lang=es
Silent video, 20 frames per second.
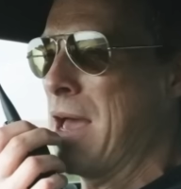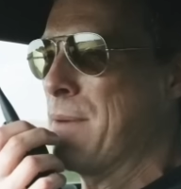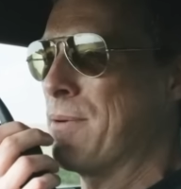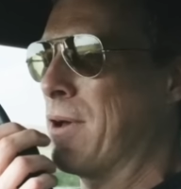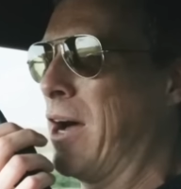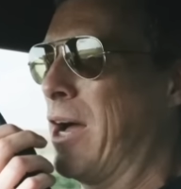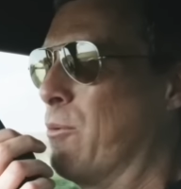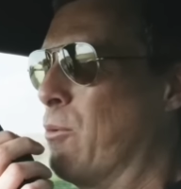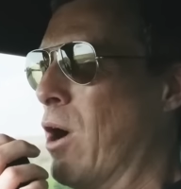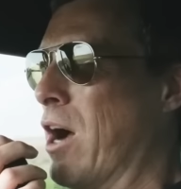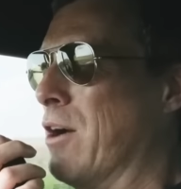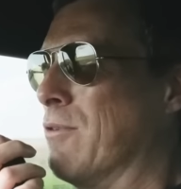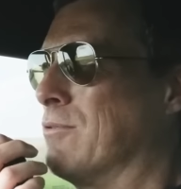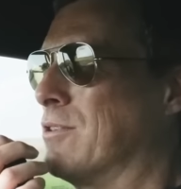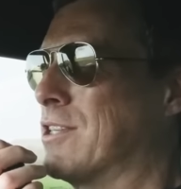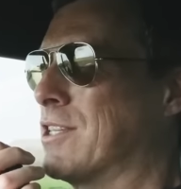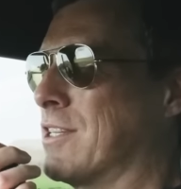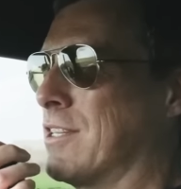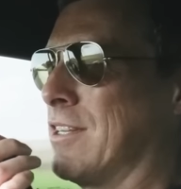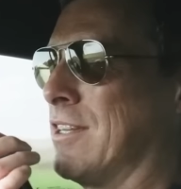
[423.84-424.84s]
Tal vez no lo
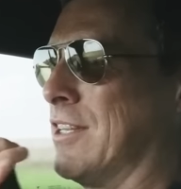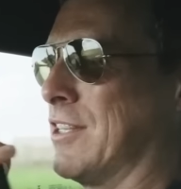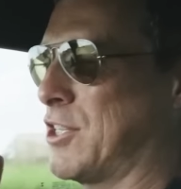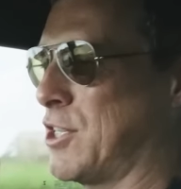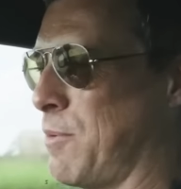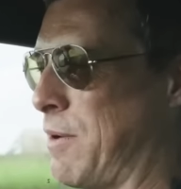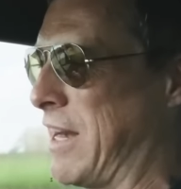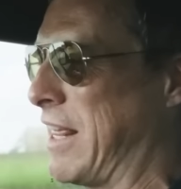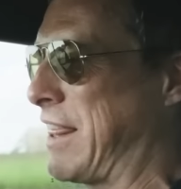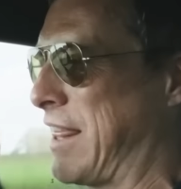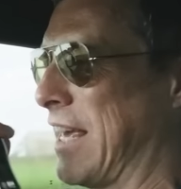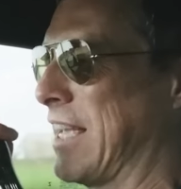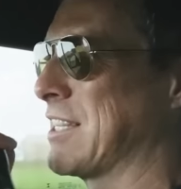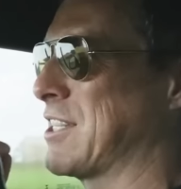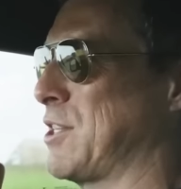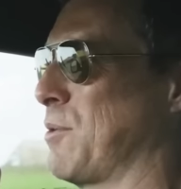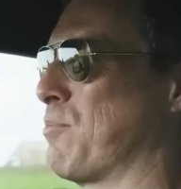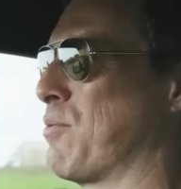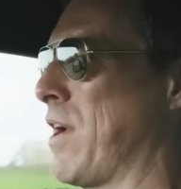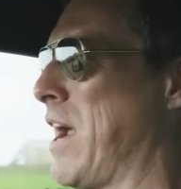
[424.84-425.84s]
haré. Hay demasiadas cosas
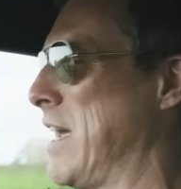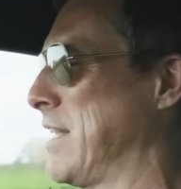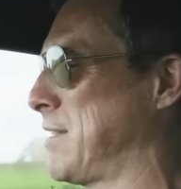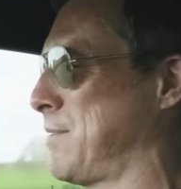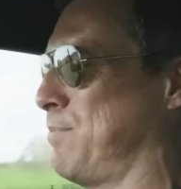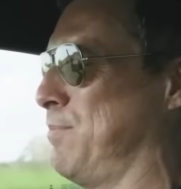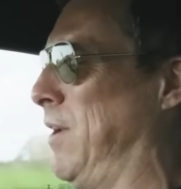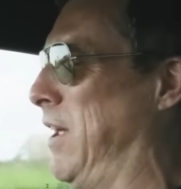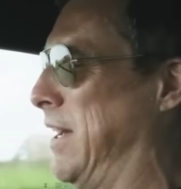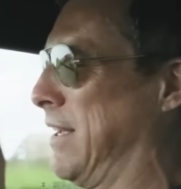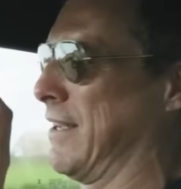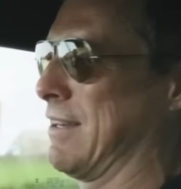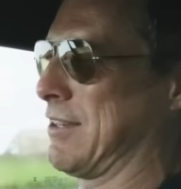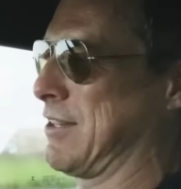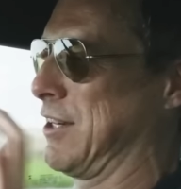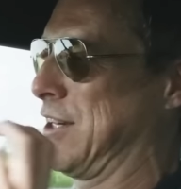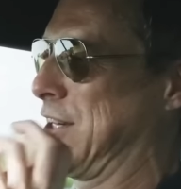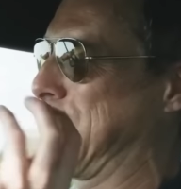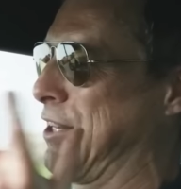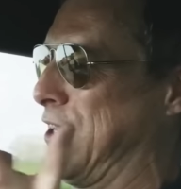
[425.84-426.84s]
que apretar,
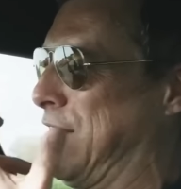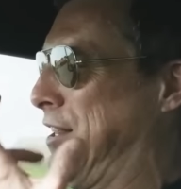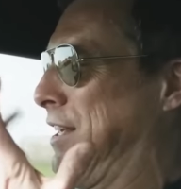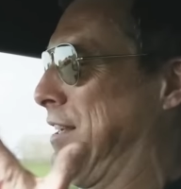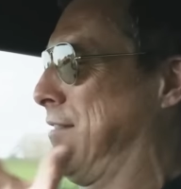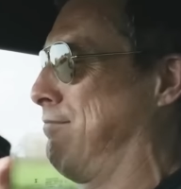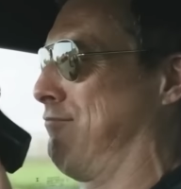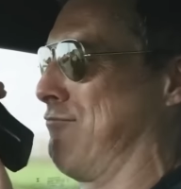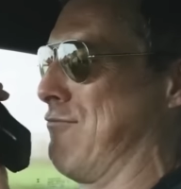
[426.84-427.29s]
como tengo que hacer